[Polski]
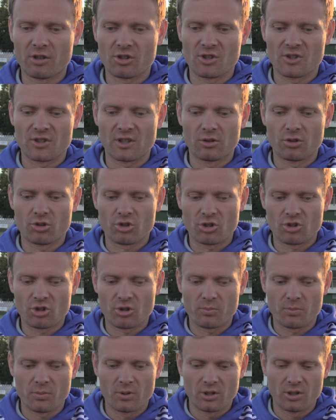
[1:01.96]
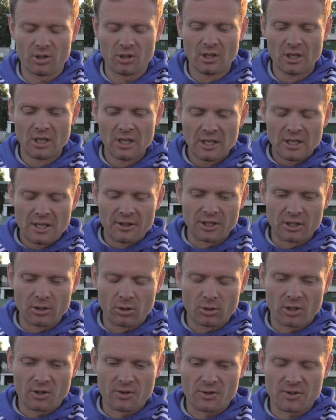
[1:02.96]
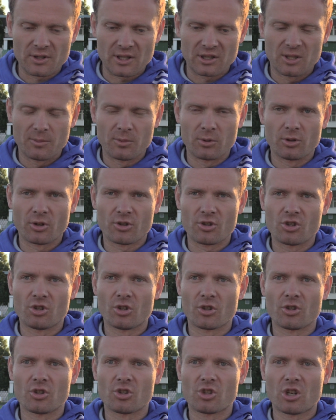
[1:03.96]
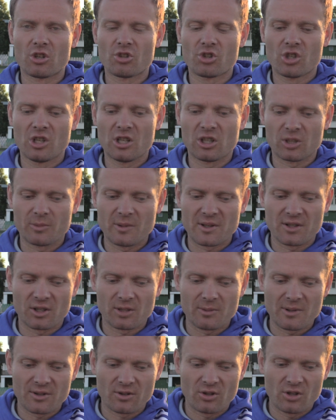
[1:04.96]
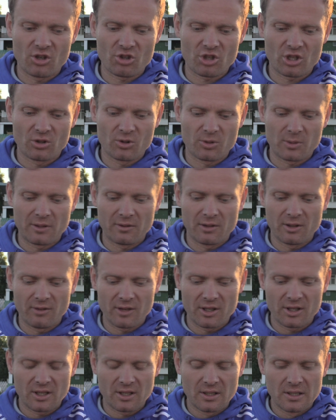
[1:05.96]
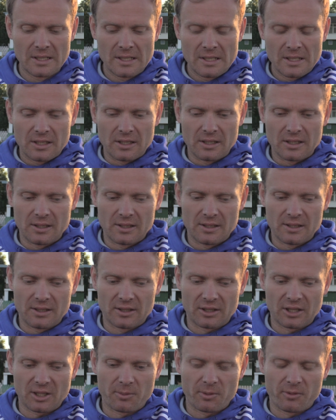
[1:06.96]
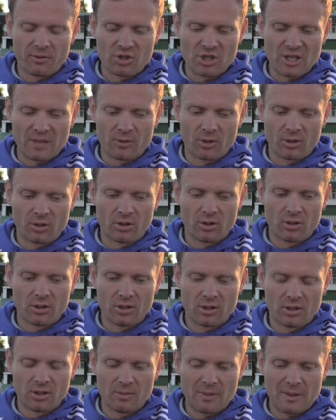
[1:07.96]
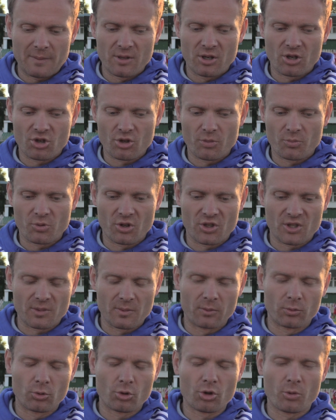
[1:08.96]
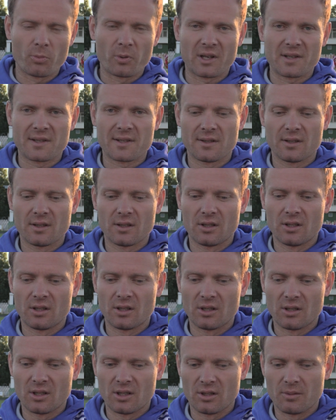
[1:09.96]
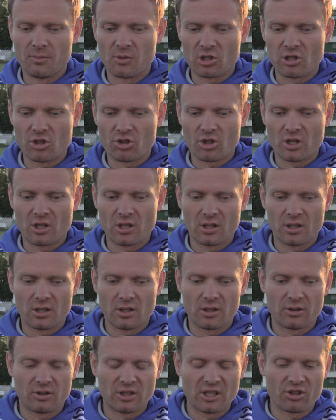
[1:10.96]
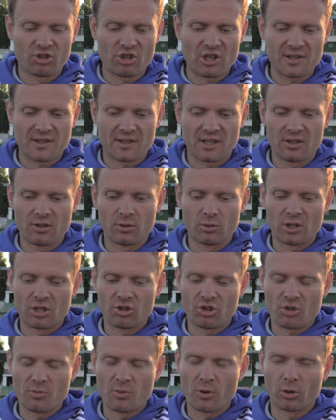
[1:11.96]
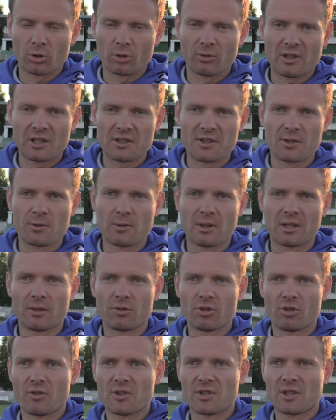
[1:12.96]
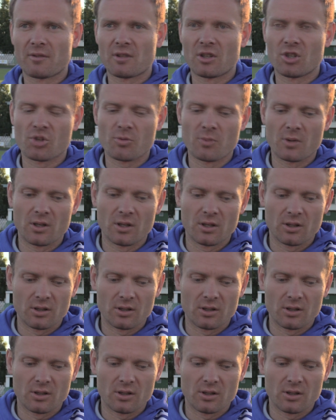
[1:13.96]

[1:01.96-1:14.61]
właśnie z tego, że, że e, ten okres ostatni był dosyć, dosyć ciężki. Natomiast, natomiast to nie jest żadne usprawiedliwienie. E, tak jak powiedziałem, no, mamy jeszcze przed sobą dużo pracy. E, myślę, że ten czas, kiedy tutaj żeśmy rotowali składem, gdzie wystawialiśmy